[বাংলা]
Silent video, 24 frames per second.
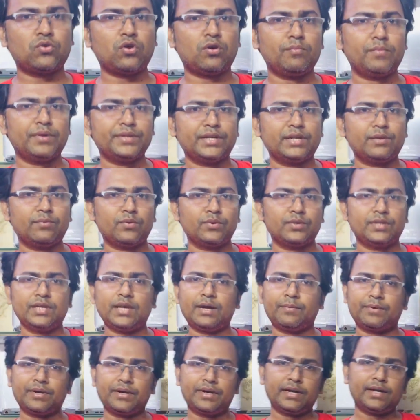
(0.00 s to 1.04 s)
কম বাজারের মধ্যে
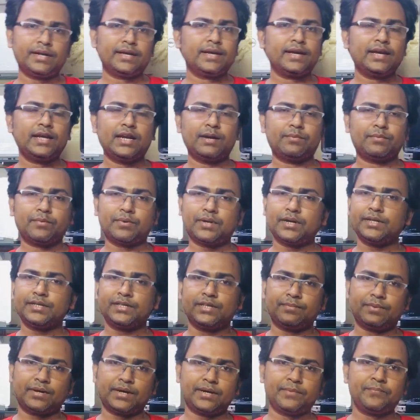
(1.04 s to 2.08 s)
আপনারা এই ল্যাপটপটা
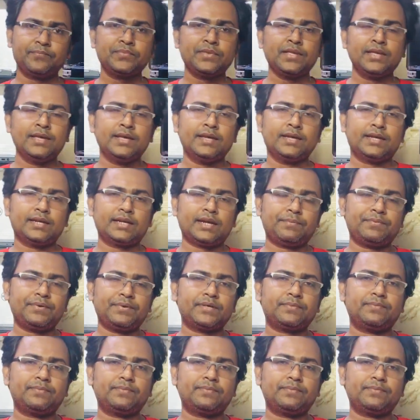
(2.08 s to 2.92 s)
নিতে পারেন গ্রাফিক্স